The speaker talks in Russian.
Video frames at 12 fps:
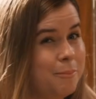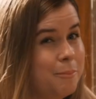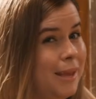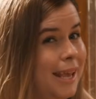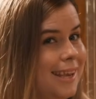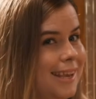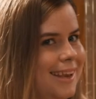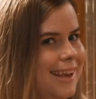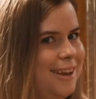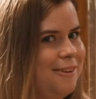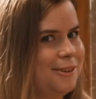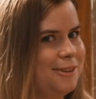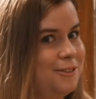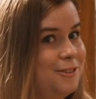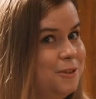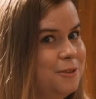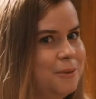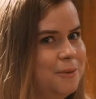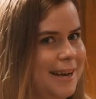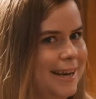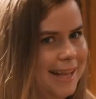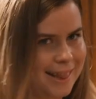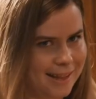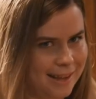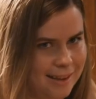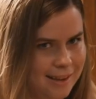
никого ничего не заставляю делать.